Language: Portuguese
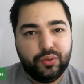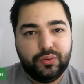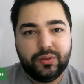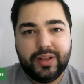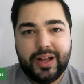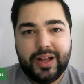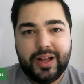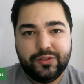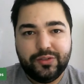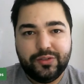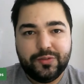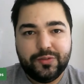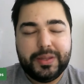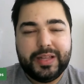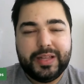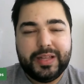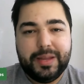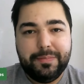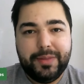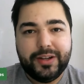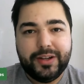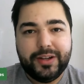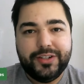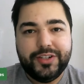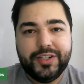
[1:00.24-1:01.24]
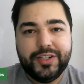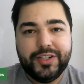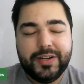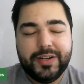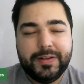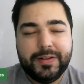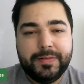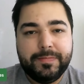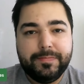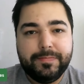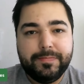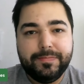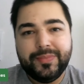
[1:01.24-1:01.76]
modulados pela empatia,
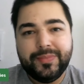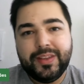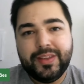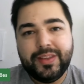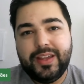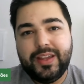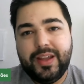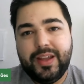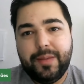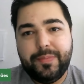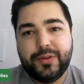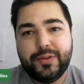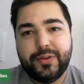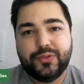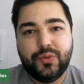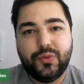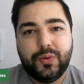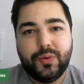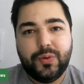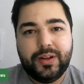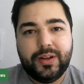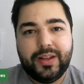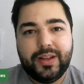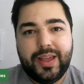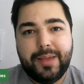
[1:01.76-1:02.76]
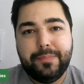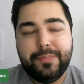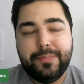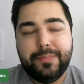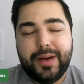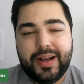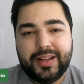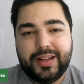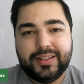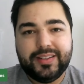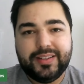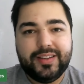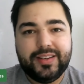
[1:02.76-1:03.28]
e a pessoa
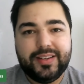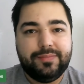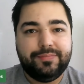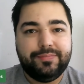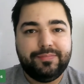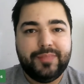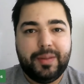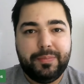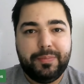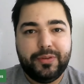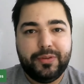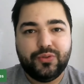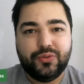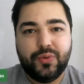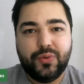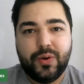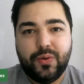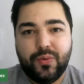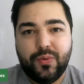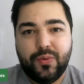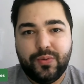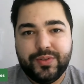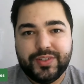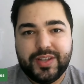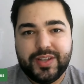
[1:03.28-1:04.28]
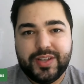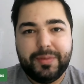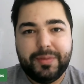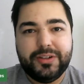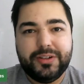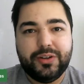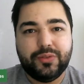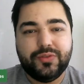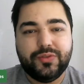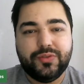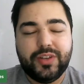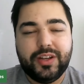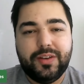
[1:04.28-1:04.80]
empata, a pessoa com o esquema
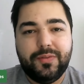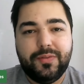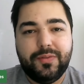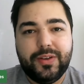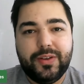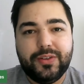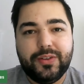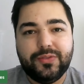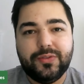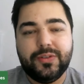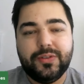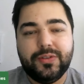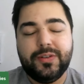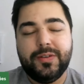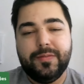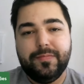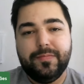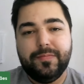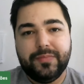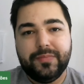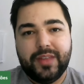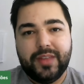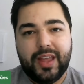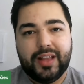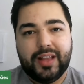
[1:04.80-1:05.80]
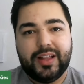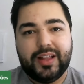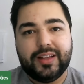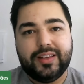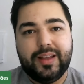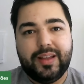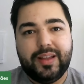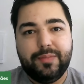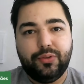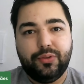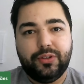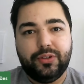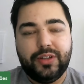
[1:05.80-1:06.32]
de autossacrifício, ela
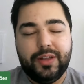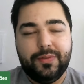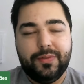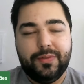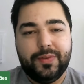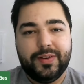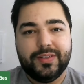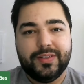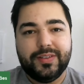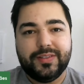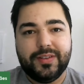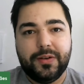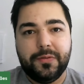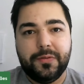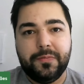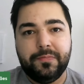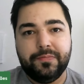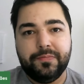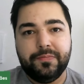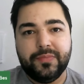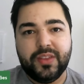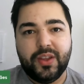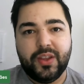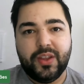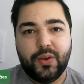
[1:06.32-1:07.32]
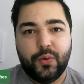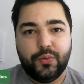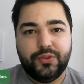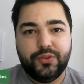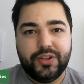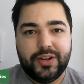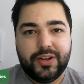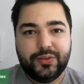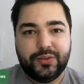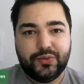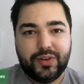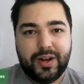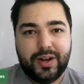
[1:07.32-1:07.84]
tem por definição o
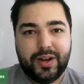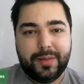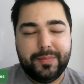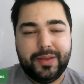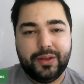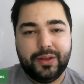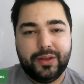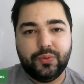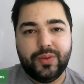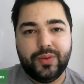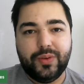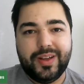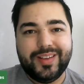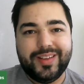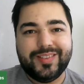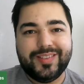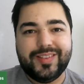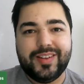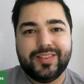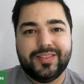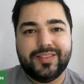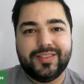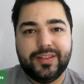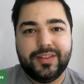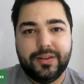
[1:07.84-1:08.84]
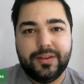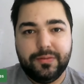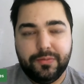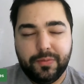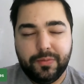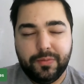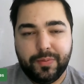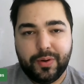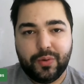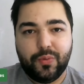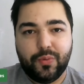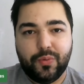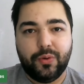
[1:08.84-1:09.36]
direcionamento excessivo
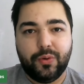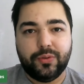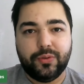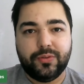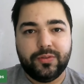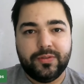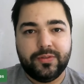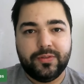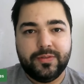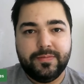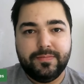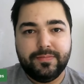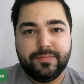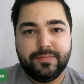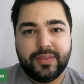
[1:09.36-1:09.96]
para o outro,